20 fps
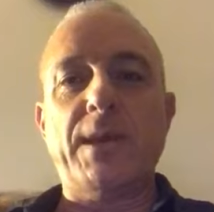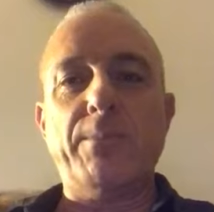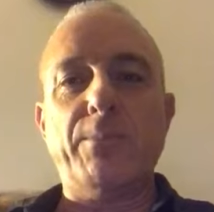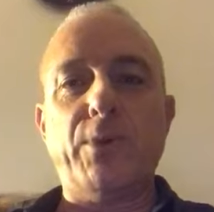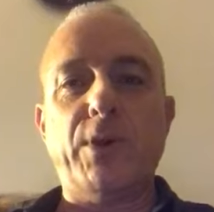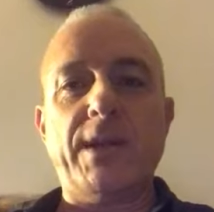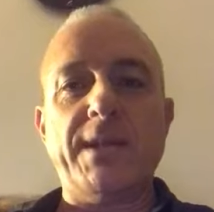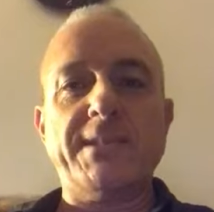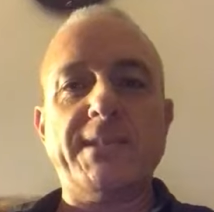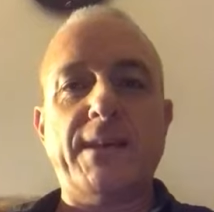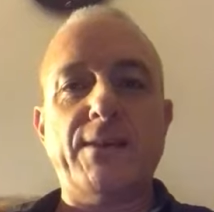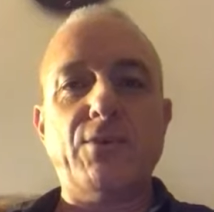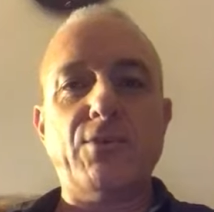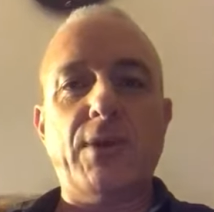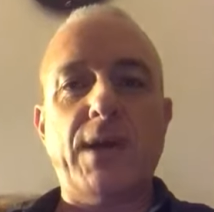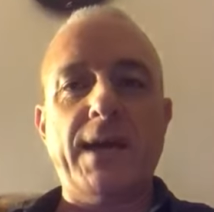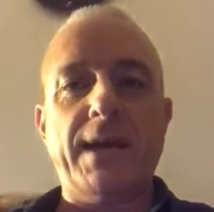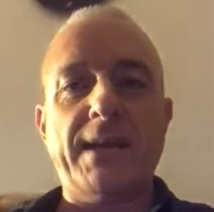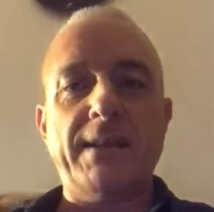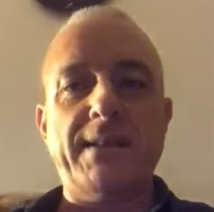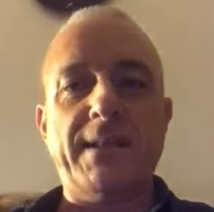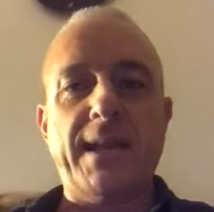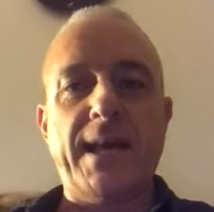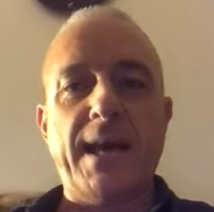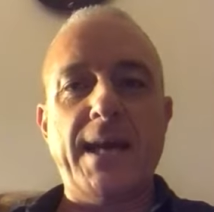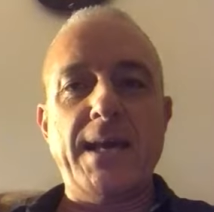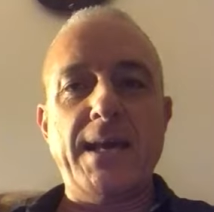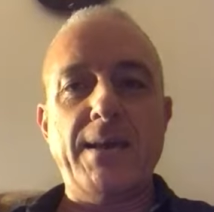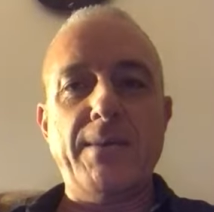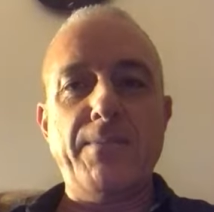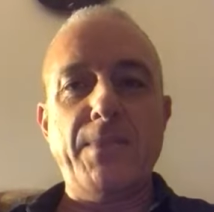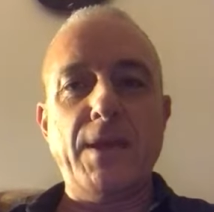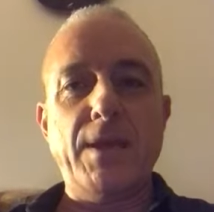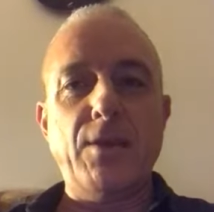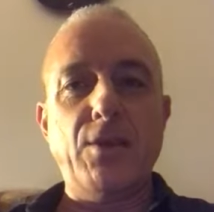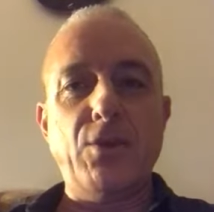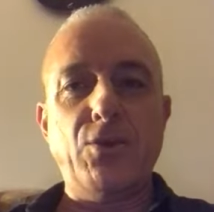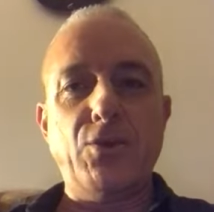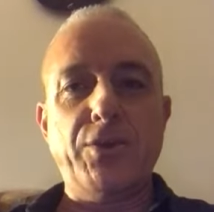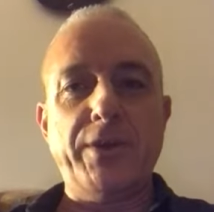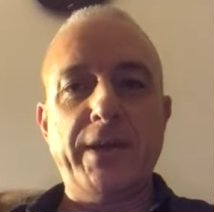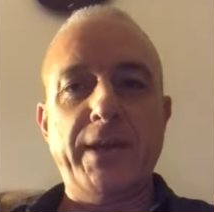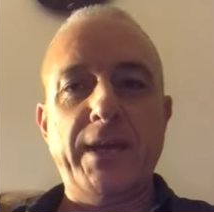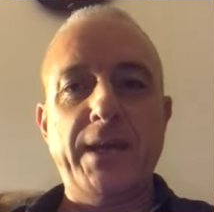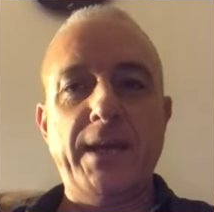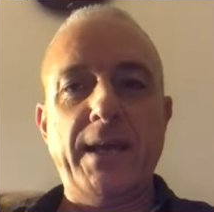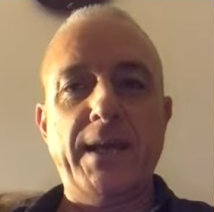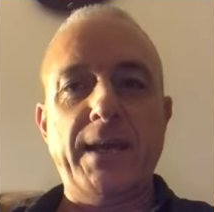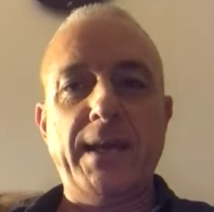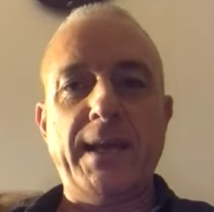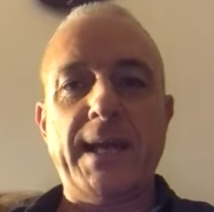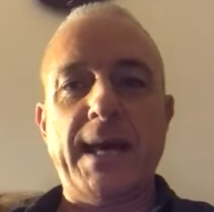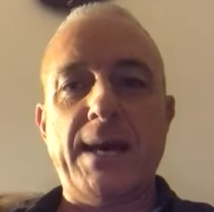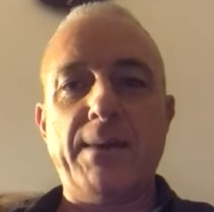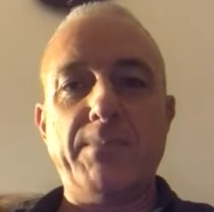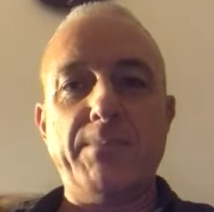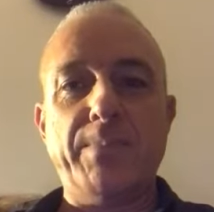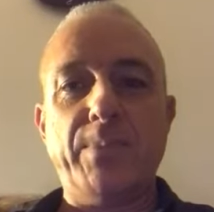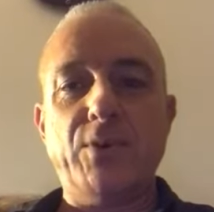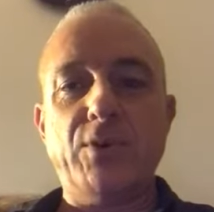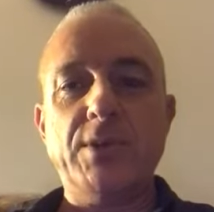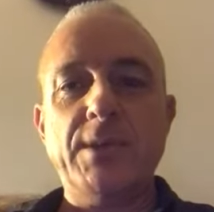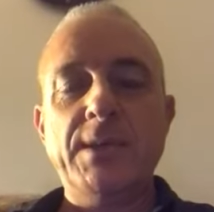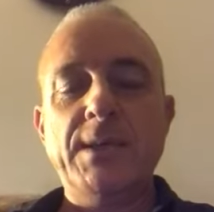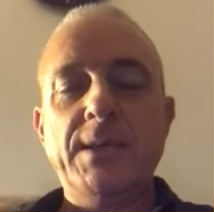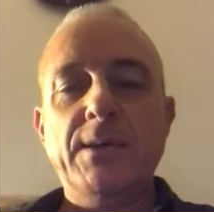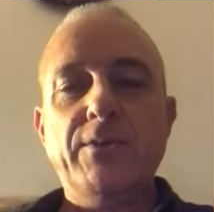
tempo era stato anche tra i migliori in campo.